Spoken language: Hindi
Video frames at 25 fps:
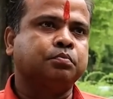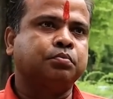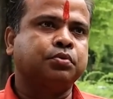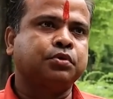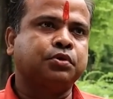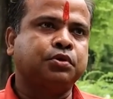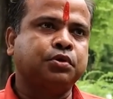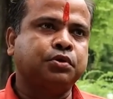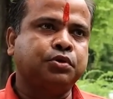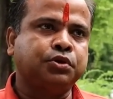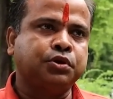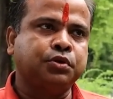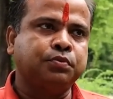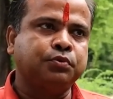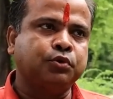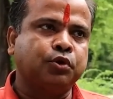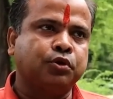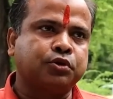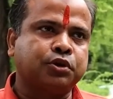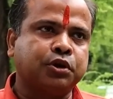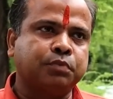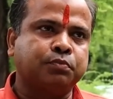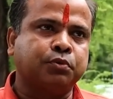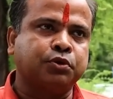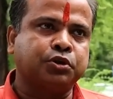
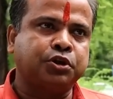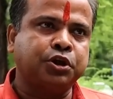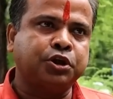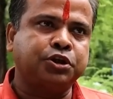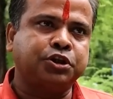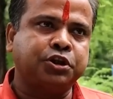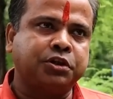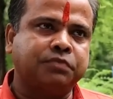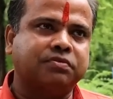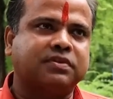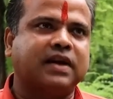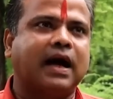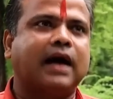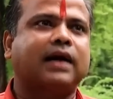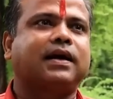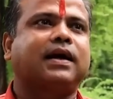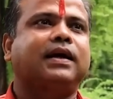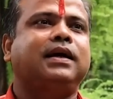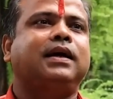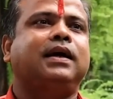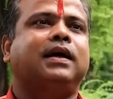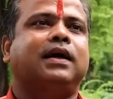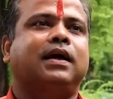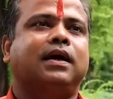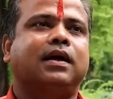बुद्धिजीवियों की बुद्धिजीव खा
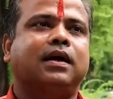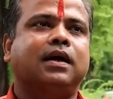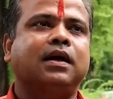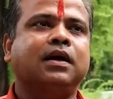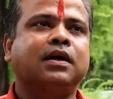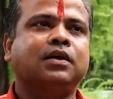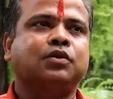गई है